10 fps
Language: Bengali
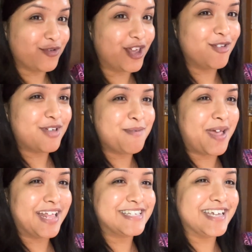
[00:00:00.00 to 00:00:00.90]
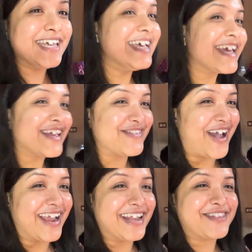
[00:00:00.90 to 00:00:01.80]
লুকিয়ে লুকিয়ে বেড়াচ্ছে কিন্তু
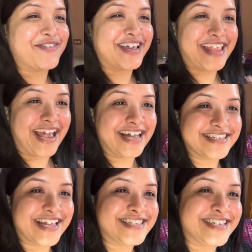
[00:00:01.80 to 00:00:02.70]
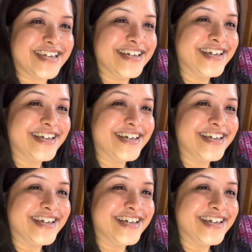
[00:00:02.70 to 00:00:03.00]
আয়নাতে ওকে দেখা যাচ্ছে